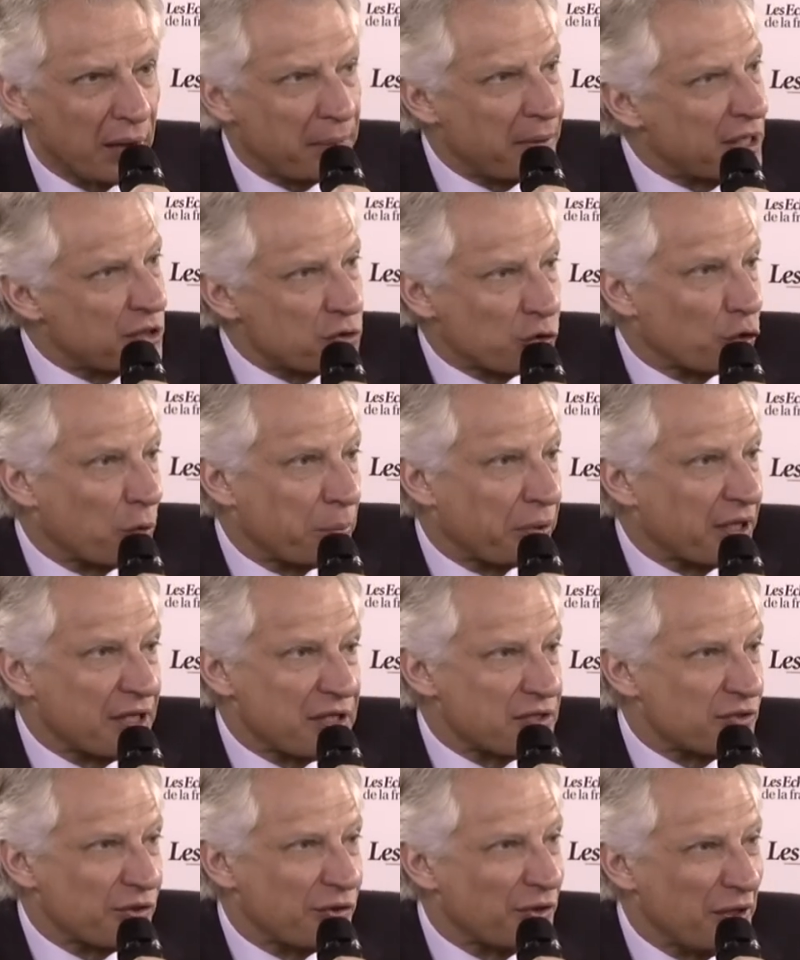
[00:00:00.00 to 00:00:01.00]
eh bien les
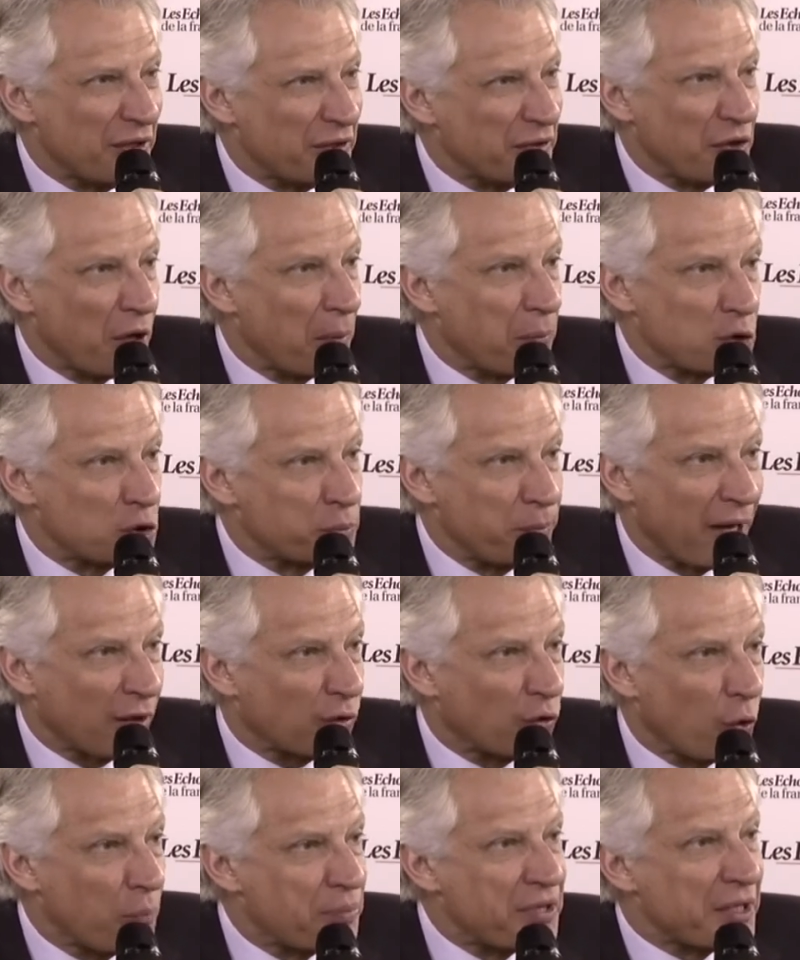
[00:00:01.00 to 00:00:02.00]
entreprises euh, n'embauchent
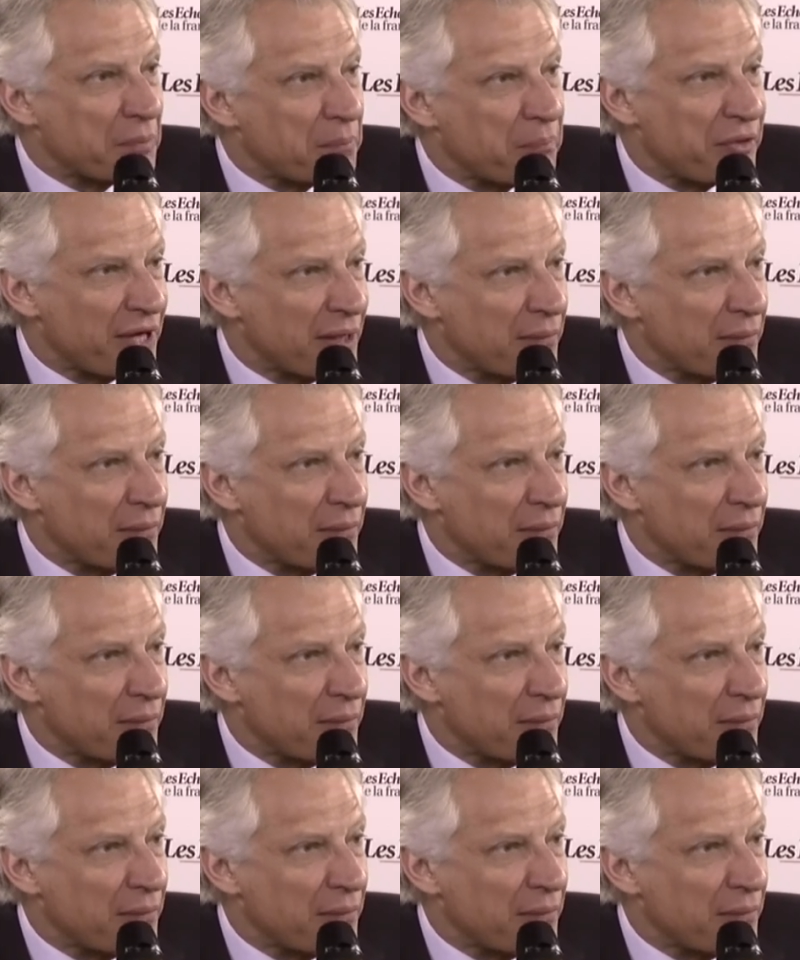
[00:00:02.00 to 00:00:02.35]
pas. Combien de